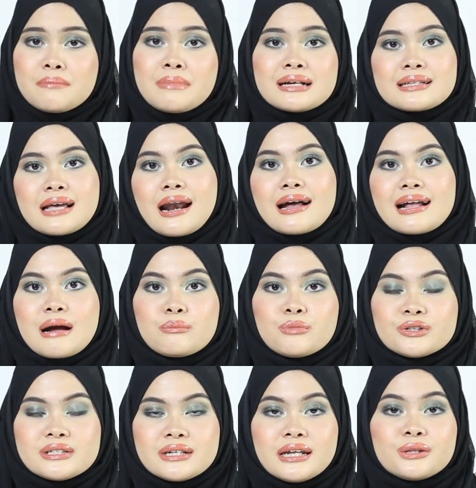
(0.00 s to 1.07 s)
masalah
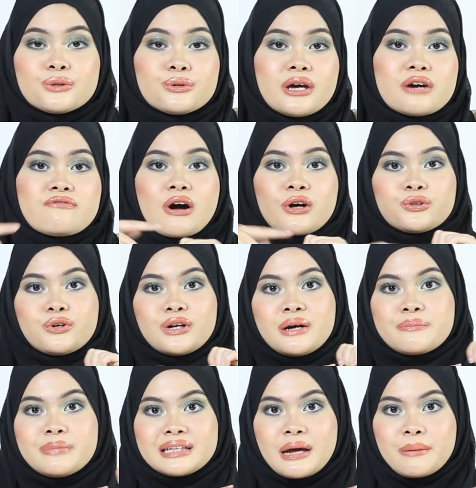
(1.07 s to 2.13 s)
rambut jadi itu dia faktor yang
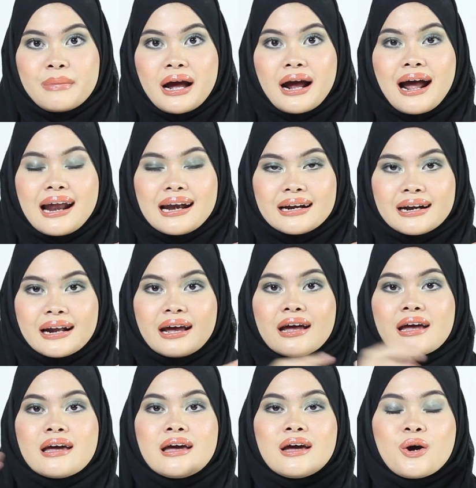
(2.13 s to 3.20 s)
pertama karena
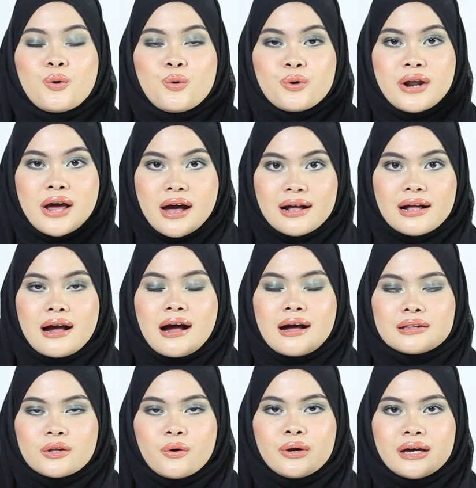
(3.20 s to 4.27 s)

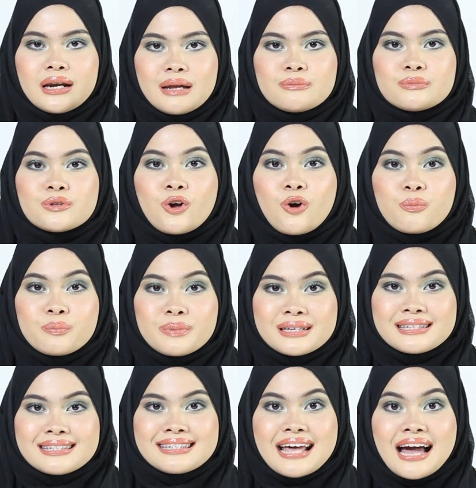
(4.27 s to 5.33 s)
udara atau iklim tropis
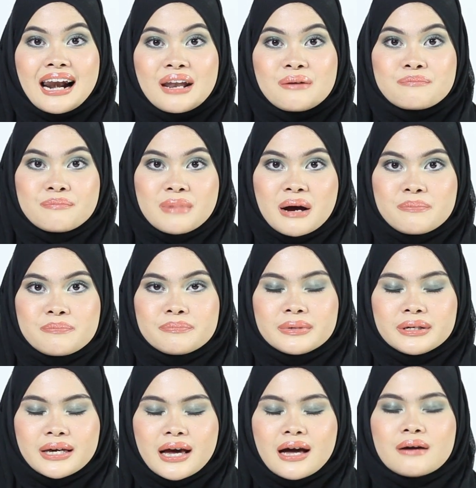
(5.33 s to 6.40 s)
yang lembab
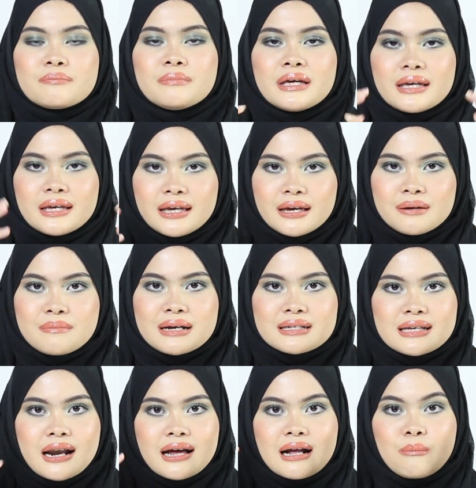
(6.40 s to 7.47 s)
yang bikin
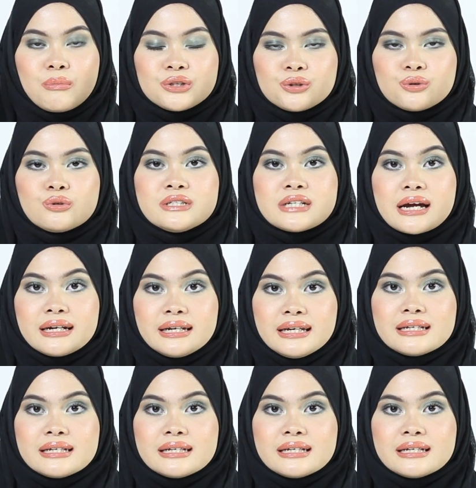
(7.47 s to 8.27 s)
masalah rambut itu jadi